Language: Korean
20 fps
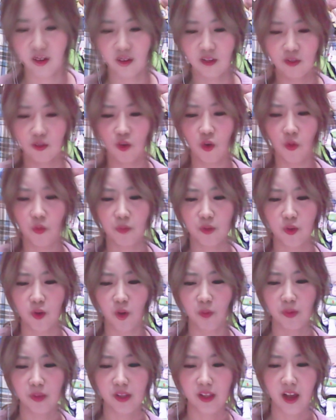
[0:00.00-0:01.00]
높이
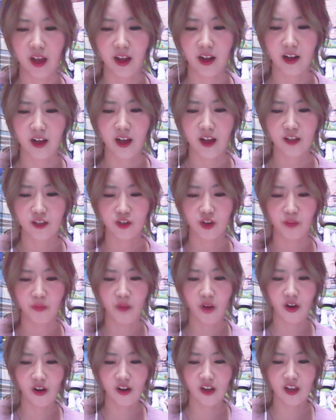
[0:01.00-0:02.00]
높이 날아가 저
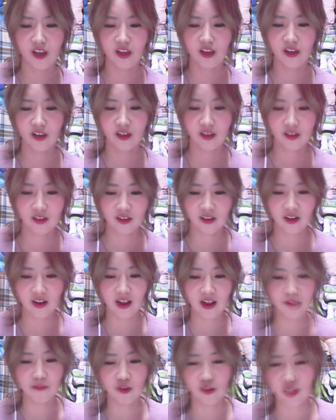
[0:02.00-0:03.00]
멀리
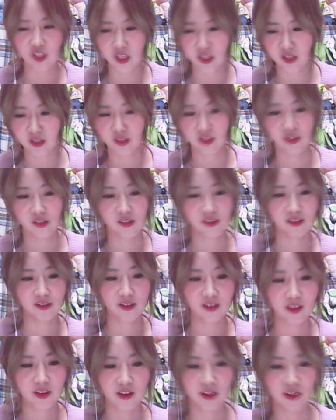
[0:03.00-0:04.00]
라 뮤직
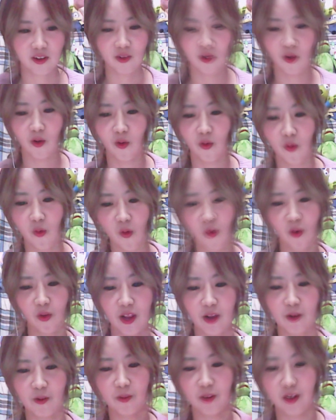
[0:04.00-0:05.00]
go o
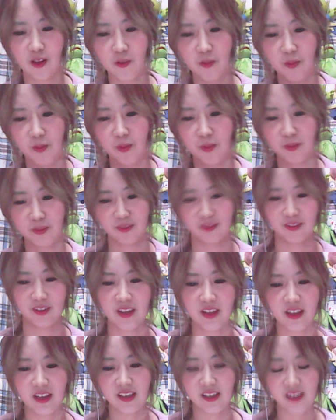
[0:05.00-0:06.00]
눈에 n d
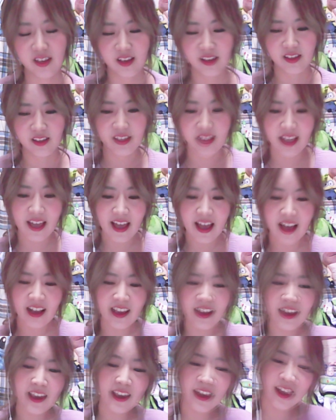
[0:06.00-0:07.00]

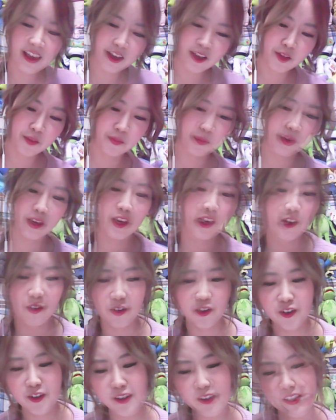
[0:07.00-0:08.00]
세상이
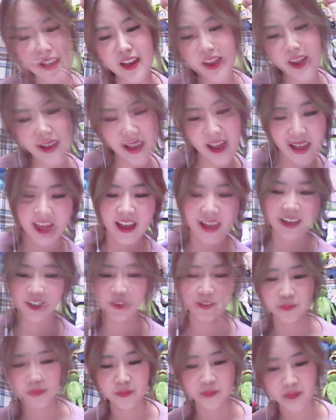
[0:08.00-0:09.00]
미울 때
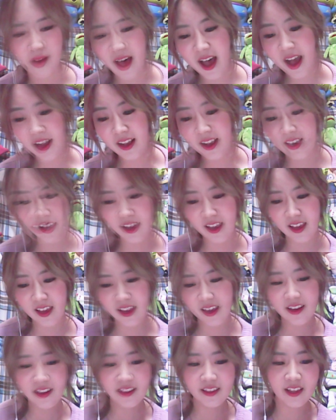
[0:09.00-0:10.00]

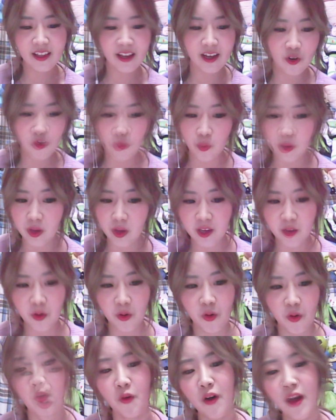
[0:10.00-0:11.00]
음악이 날
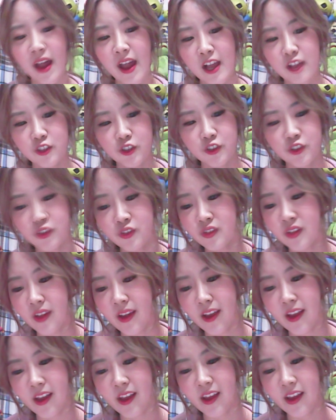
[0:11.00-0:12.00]

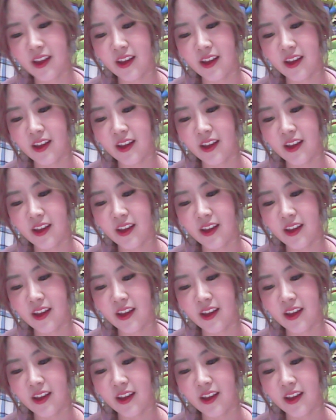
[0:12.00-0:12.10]
위로해주네